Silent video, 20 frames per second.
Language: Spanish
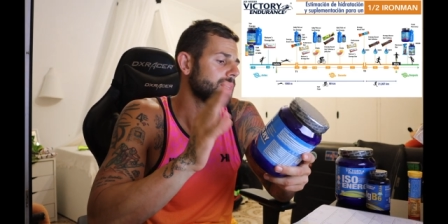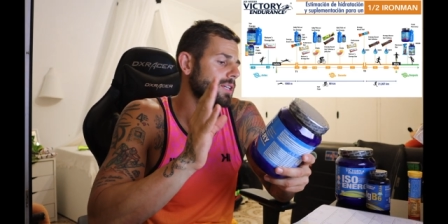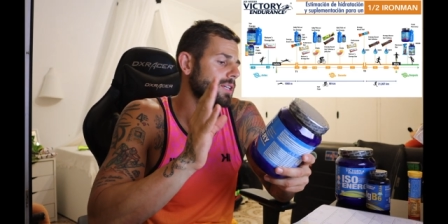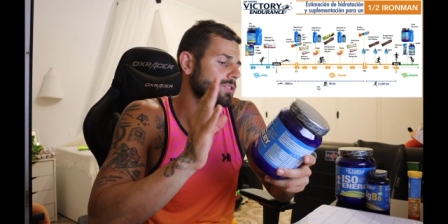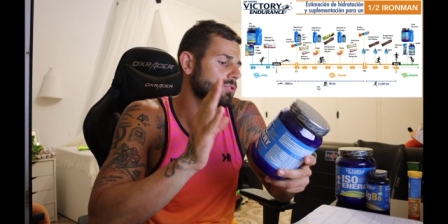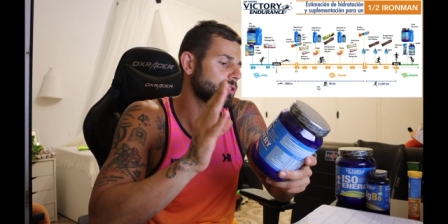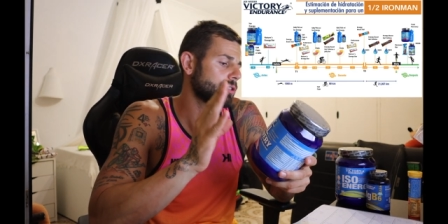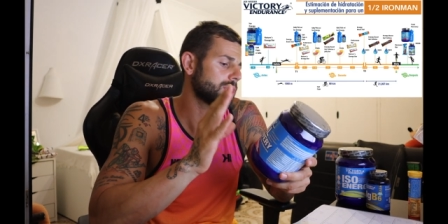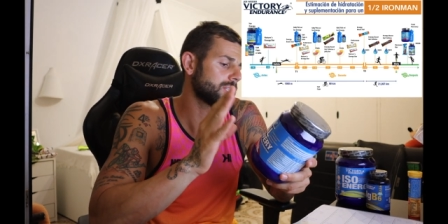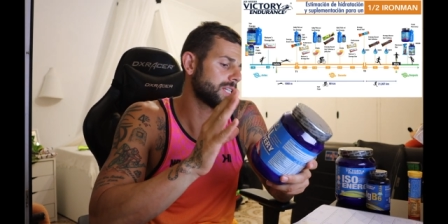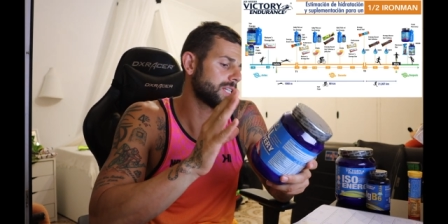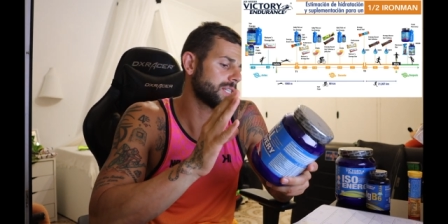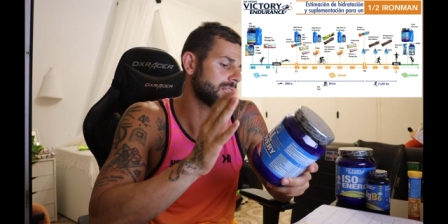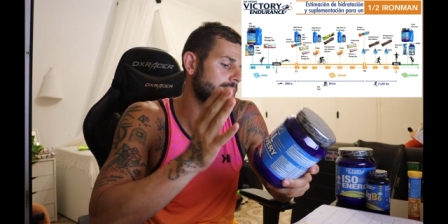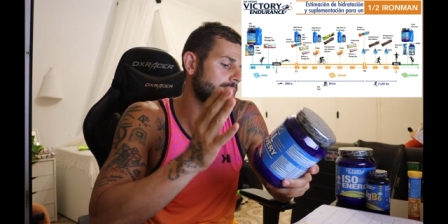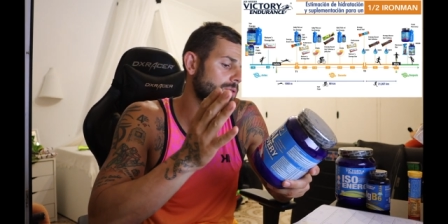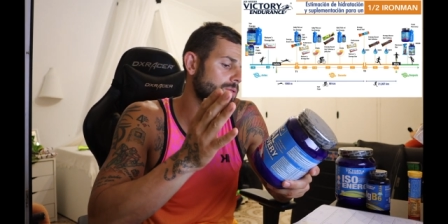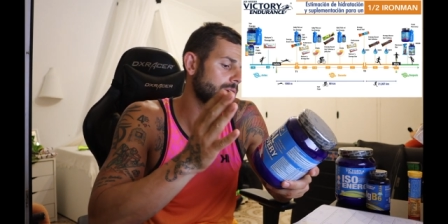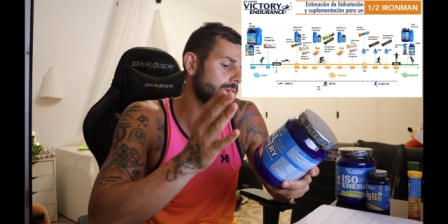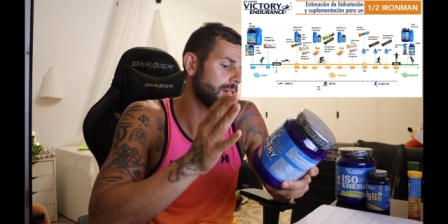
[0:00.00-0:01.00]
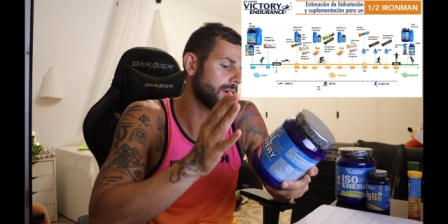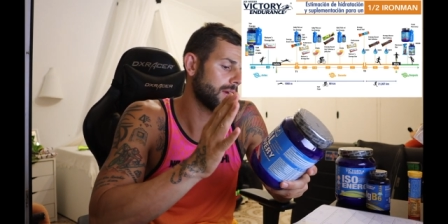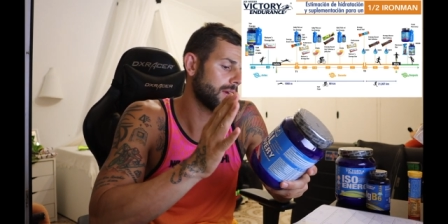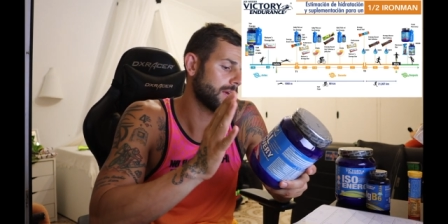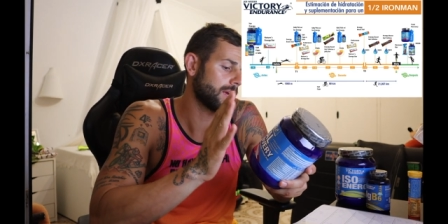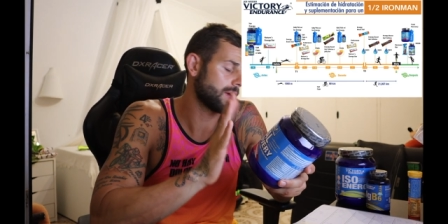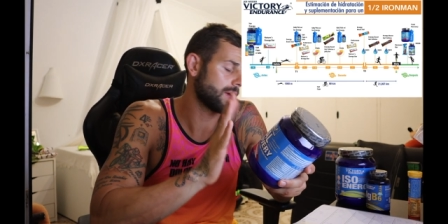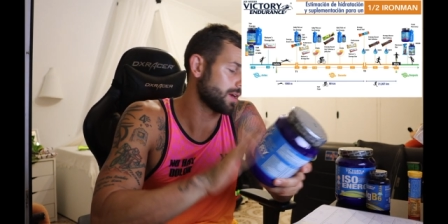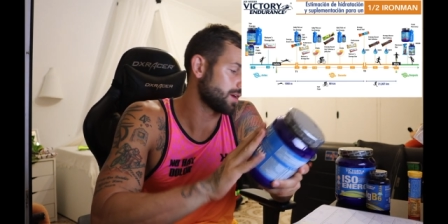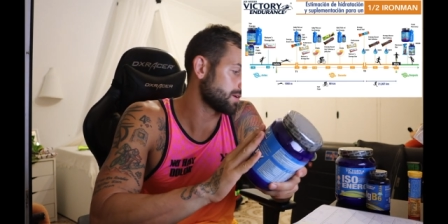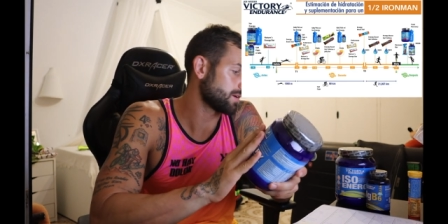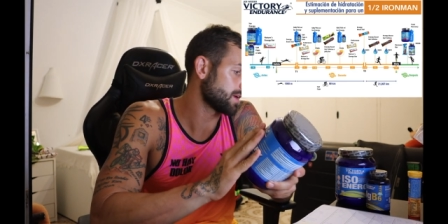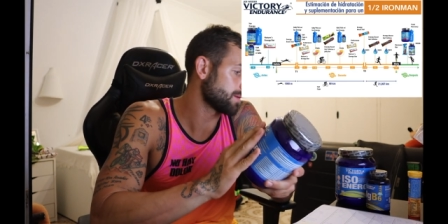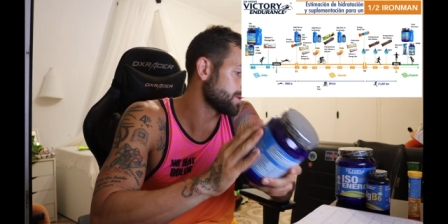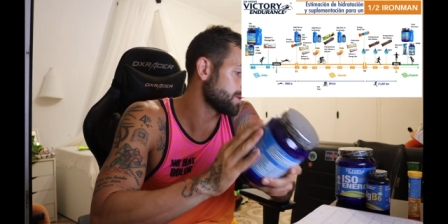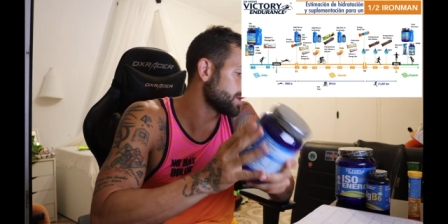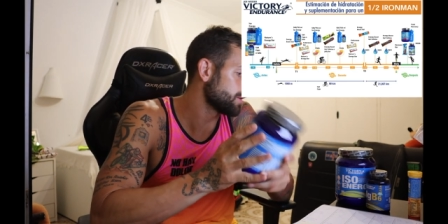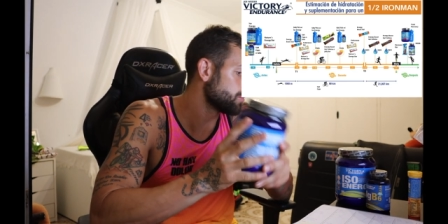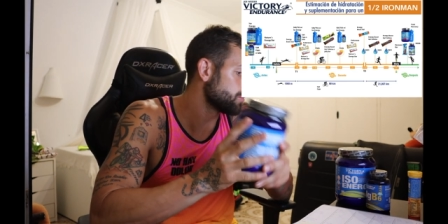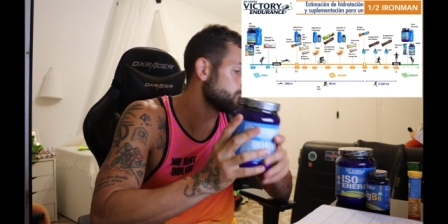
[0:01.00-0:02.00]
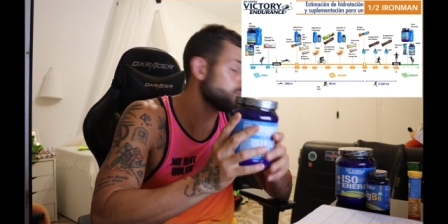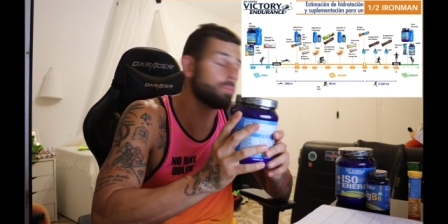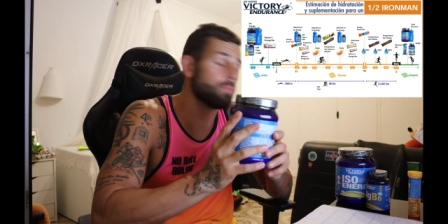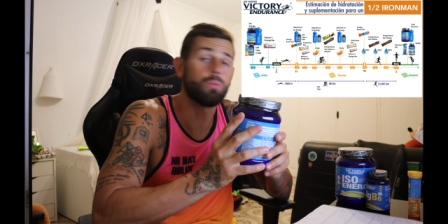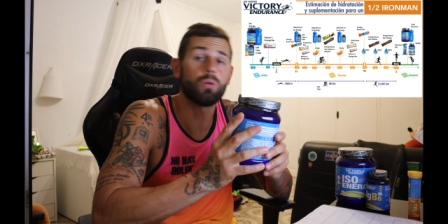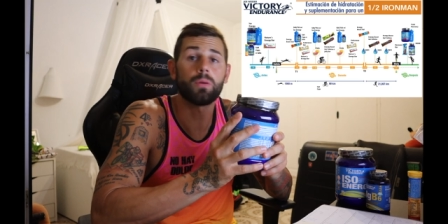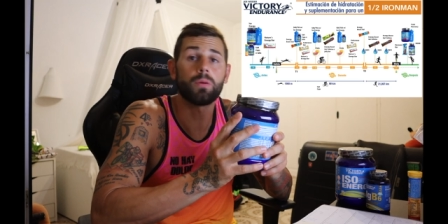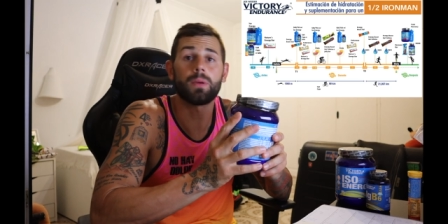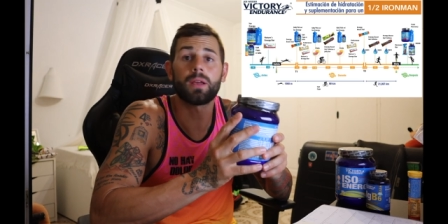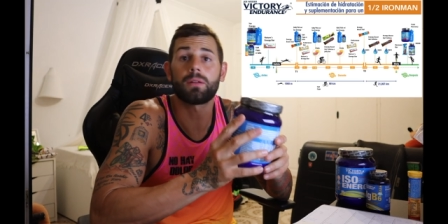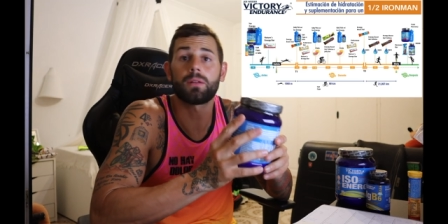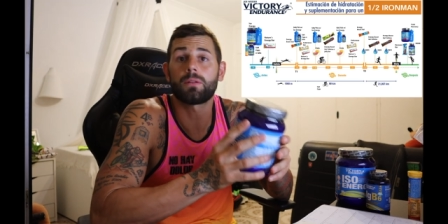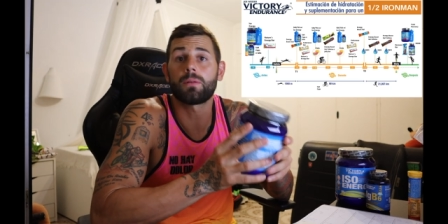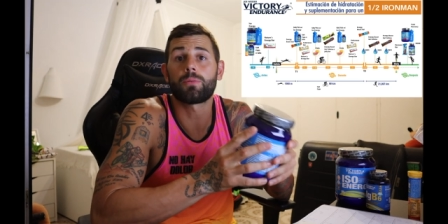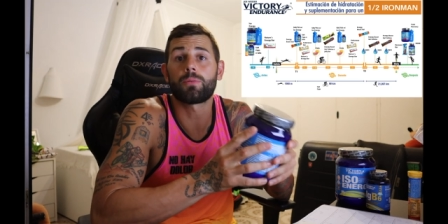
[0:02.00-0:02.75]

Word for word: Entonces es algo que, viene muy, bien.